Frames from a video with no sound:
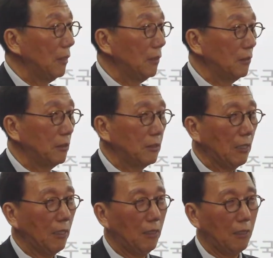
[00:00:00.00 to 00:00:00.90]
그래서
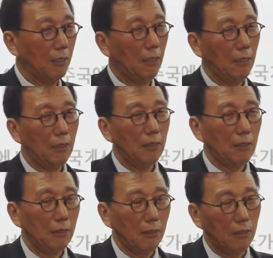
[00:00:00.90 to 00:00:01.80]
저기
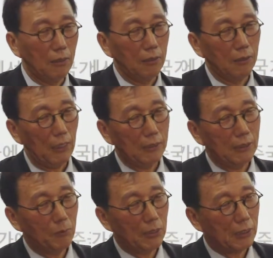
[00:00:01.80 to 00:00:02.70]
한
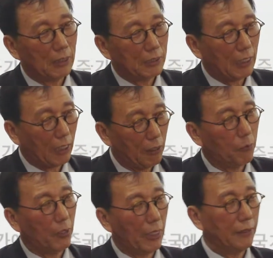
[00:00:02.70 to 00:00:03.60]
10년 전에
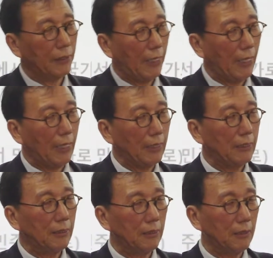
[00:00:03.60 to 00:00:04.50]
사라예보에 갔는데,
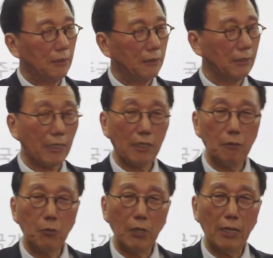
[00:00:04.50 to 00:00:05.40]
그
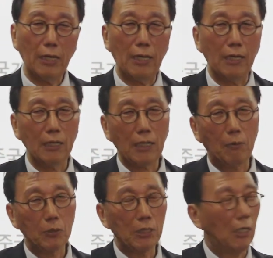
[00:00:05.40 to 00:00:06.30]
사라예보에
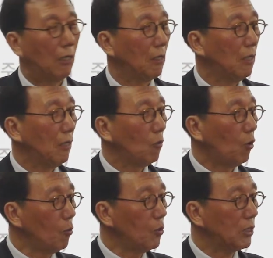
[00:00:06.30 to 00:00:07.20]
가보니까
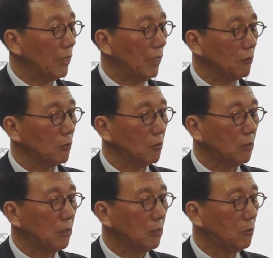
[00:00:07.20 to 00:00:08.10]
골목길에
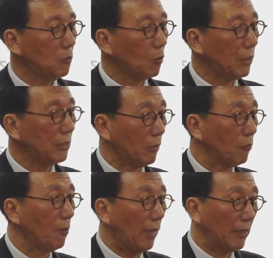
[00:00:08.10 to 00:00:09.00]
총탄
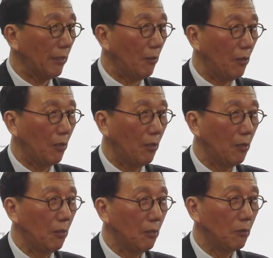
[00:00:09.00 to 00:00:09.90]
자국이 많아요.
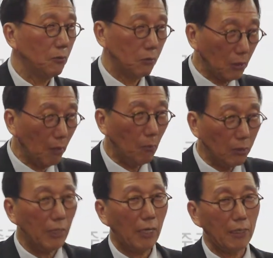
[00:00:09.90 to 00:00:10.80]
그래서 저게
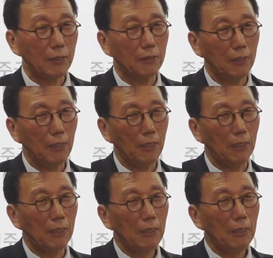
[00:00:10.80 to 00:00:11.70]
뭐냐 이랬더니
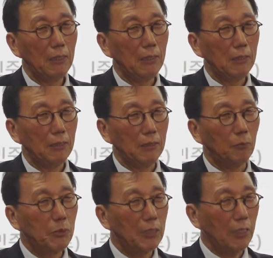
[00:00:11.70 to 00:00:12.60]

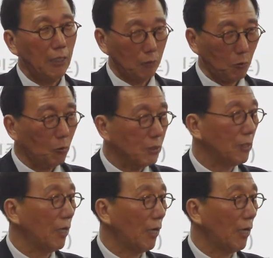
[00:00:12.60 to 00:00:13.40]
옆집끼리 총질을